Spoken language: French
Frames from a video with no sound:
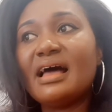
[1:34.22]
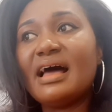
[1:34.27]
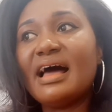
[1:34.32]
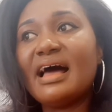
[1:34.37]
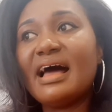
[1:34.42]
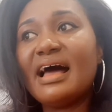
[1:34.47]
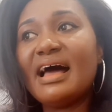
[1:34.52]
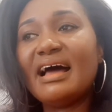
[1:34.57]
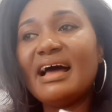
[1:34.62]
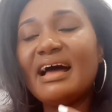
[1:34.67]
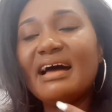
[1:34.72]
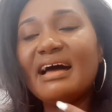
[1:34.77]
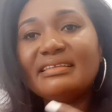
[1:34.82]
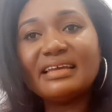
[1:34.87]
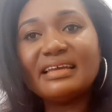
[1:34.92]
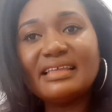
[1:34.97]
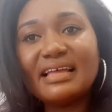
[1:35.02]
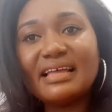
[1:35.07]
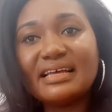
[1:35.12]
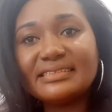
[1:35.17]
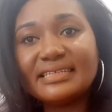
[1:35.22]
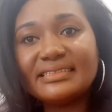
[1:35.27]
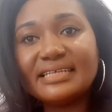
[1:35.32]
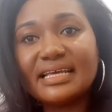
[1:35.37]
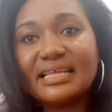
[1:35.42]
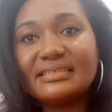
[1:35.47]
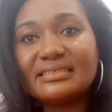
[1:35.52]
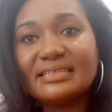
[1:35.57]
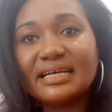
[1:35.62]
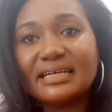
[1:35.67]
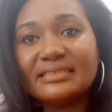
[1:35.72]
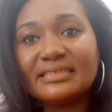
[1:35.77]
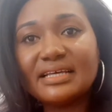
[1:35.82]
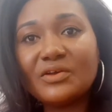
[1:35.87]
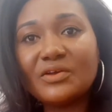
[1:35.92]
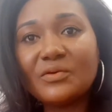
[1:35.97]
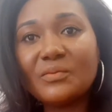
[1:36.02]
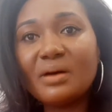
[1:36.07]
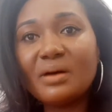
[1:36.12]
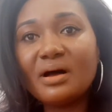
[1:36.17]
à rentrer dans ces
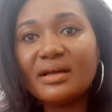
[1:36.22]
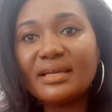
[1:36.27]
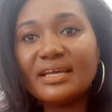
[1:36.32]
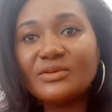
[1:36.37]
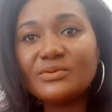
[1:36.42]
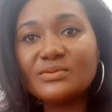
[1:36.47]
enseignements qui